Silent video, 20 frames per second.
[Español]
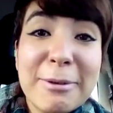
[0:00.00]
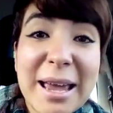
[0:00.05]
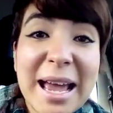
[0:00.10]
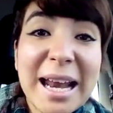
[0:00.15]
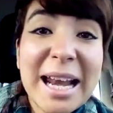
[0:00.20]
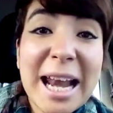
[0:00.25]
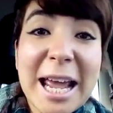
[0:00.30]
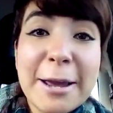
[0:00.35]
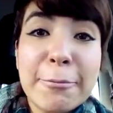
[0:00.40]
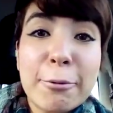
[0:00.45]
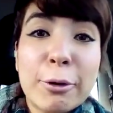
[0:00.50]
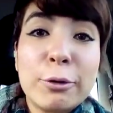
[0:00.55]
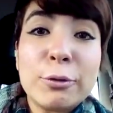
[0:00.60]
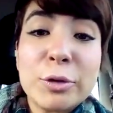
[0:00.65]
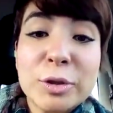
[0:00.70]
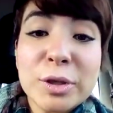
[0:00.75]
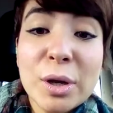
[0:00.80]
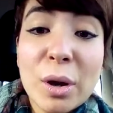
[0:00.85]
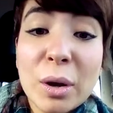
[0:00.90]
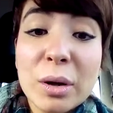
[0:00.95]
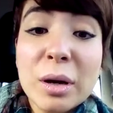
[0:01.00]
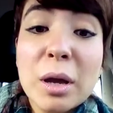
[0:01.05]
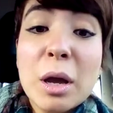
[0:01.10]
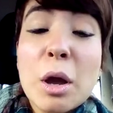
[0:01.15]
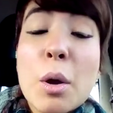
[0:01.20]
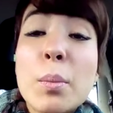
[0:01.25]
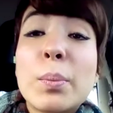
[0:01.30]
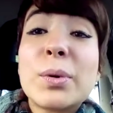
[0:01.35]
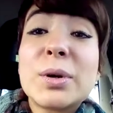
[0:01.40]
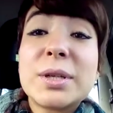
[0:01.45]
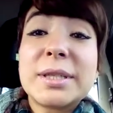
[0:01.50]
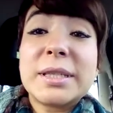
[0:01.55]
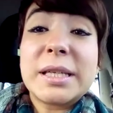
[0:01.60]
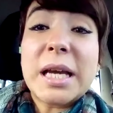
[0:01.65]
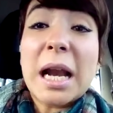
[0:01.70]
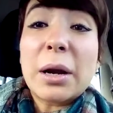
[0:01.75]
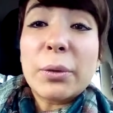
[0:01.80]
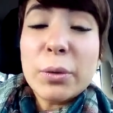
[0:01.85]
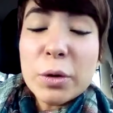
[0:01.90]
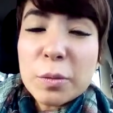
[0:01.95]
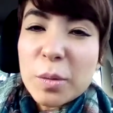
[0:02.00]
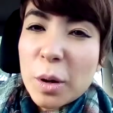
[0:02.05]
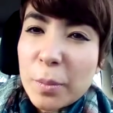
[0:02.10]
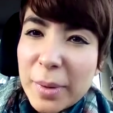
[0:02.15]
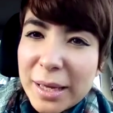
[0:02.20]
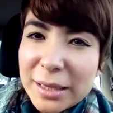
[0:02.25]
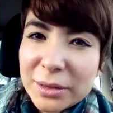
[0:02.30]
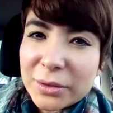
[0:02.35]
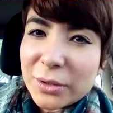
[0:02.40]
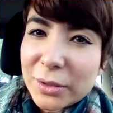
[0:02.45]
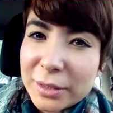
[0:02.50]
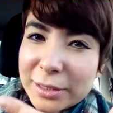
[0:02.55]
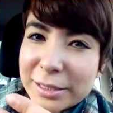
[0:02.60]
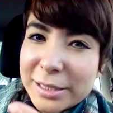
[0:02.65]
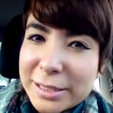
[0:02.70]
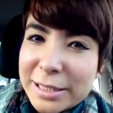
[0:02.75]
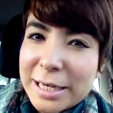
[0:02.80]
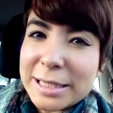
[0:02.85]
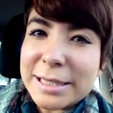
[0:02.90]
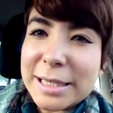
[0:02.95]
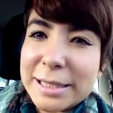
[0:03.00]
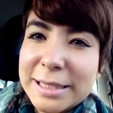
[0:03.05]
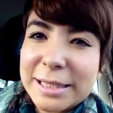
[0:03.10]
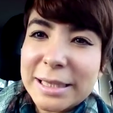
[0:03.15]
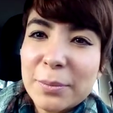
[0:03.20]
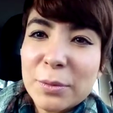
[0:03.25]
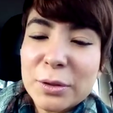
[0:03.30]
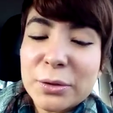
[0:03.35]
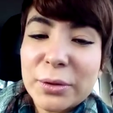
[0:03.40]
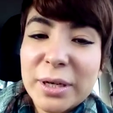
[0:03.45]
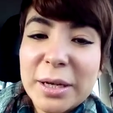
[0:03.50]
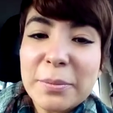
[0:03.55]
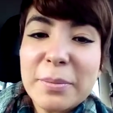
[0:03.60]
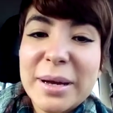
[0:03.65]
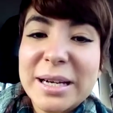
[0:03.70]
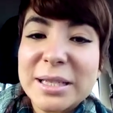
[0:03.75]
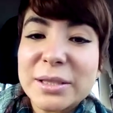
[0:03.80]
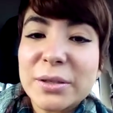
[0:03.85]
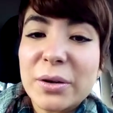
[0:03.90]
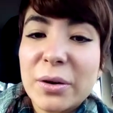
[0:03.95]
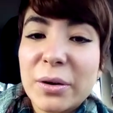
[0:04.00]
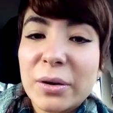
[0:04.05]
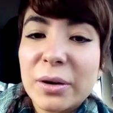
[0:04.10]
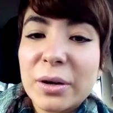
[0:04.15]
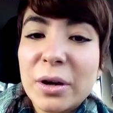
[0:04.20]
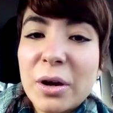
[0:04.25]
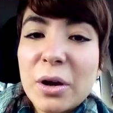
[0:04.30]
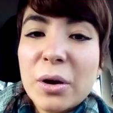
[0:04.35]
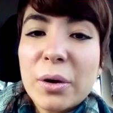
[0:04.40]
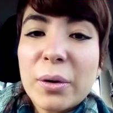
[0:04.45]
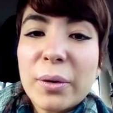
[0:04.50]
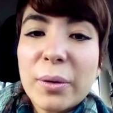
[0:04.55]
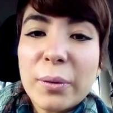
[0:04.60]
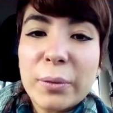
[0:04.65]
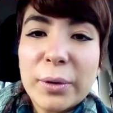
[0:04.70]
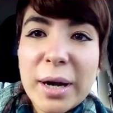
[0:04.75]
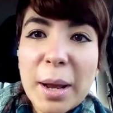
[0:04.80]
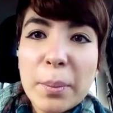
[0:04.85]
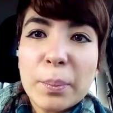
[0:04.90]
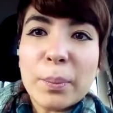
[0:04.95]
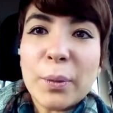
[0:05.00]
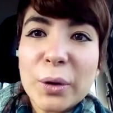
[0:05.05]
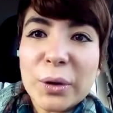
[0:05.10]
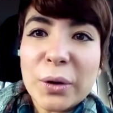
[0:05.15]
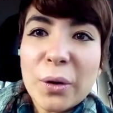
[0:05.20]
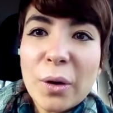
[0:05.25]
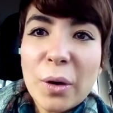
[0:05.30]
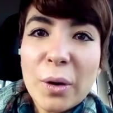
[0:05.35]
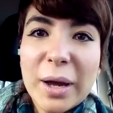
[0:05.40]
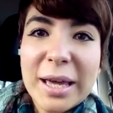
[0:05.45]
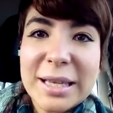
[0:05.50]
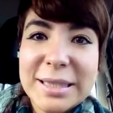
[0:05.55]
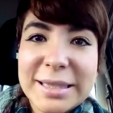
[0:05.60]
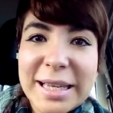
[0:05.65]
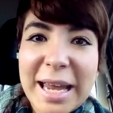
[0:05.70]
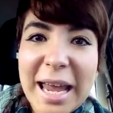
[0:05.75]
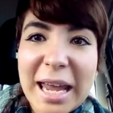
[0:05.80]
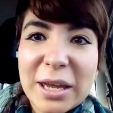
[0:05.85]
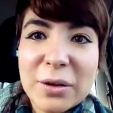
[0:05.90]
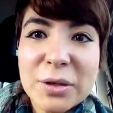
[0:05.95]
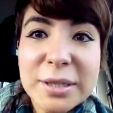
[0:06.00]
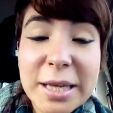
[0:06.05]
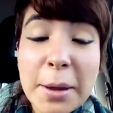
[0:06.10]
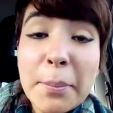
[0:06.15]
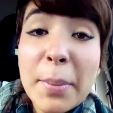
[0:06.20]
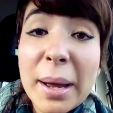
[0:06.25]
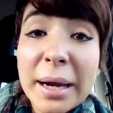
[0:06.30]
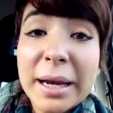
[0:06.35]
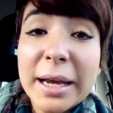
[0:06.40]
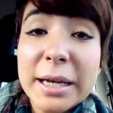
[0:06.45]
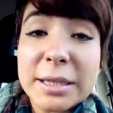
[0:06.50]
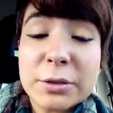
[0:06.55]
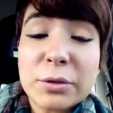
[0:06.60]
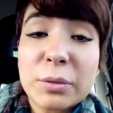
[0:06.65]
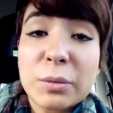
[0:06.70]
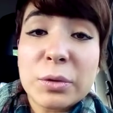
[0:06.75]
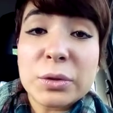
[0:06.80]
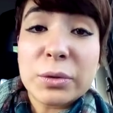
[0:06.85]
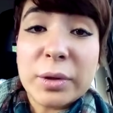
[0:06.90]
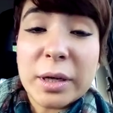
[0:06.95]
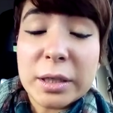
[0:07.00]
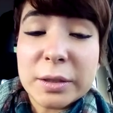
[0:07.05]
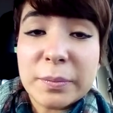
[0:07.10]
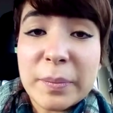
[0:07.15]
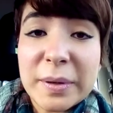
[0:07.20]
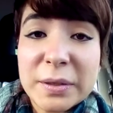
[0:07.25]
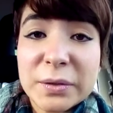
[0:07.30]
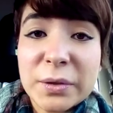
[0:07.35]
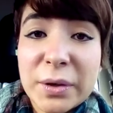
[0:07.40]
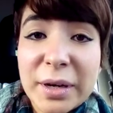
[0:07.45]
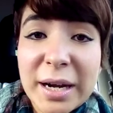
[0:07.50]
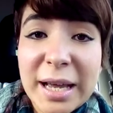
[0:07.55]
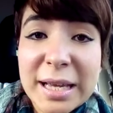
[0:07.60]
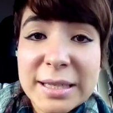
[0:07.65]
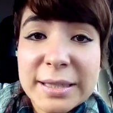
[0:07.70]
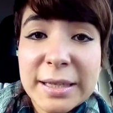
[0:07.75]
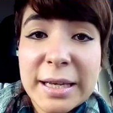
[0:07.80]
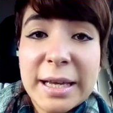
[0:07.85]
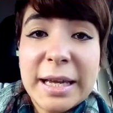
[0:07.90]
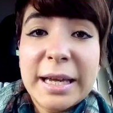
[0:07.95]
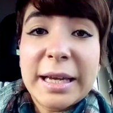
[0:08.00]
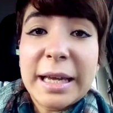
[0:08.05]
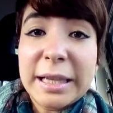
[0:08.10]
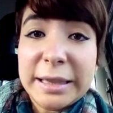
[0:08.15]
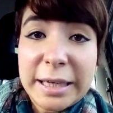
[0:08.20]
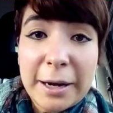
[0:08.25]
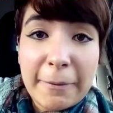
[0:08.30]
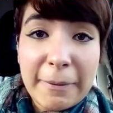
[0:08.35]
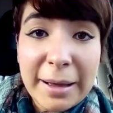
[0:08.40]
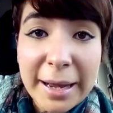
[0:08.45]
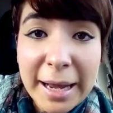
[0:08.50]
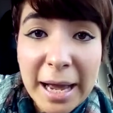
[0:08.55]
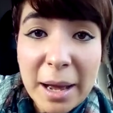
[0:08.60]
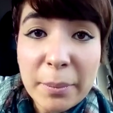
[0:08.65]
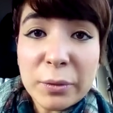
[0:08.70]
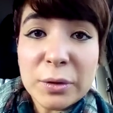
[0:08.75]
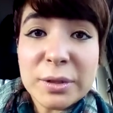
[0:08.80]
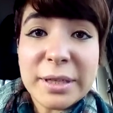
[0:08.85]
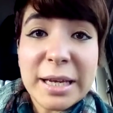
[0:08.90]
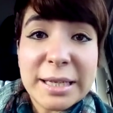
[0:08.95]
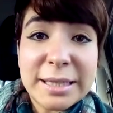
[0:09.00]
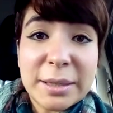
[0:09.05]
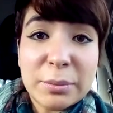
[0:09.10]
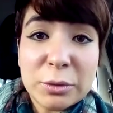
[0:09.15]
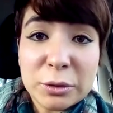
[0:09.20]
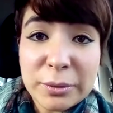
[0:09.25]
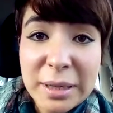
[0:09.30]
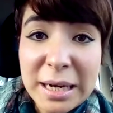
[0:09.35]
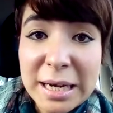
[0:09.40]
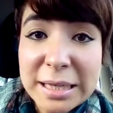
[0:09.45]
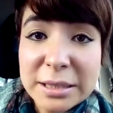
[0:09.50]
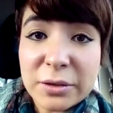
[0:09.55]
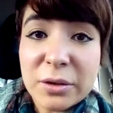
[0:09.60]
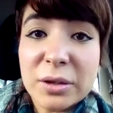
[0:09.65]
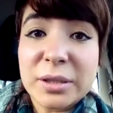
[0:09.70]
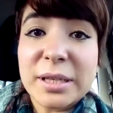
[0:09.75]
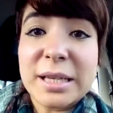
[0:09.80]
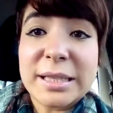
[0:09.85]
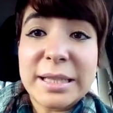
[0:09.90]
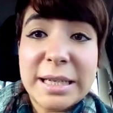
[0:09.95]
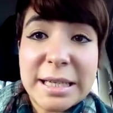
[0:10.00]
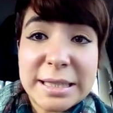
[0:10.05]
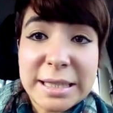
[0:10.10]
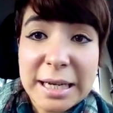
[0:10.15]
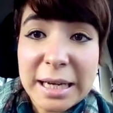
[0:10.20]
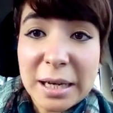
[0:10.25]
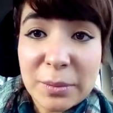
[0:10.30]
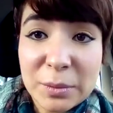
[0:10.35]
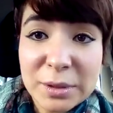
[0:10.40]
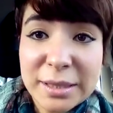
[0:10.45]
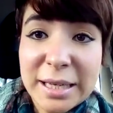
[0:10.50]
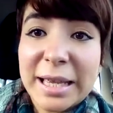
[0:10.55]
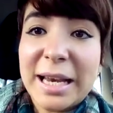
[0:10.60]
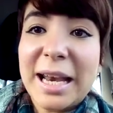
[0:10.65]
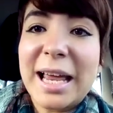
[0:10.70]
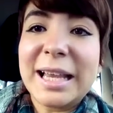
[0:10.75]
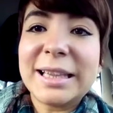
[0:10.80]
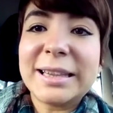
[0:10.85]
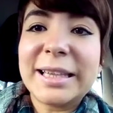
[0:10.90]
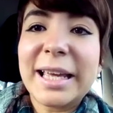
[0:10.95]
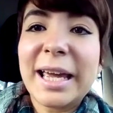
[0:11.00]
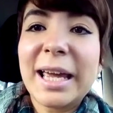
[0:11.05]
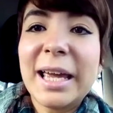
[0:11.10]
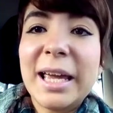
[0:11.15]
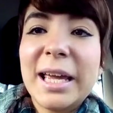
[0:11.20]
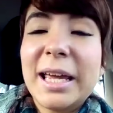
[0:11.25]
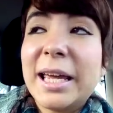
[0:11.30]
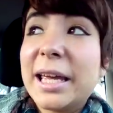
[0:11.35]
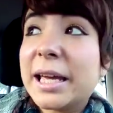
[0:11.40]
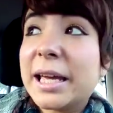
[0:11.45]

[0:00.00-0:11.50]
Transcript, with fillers: vean la evolución por si algún momento necesitemos una inversión o un apoyo, este, ellos sepan que somos unas personas que trabajamos, que hacemos bien las cosas y las sacamos adelante y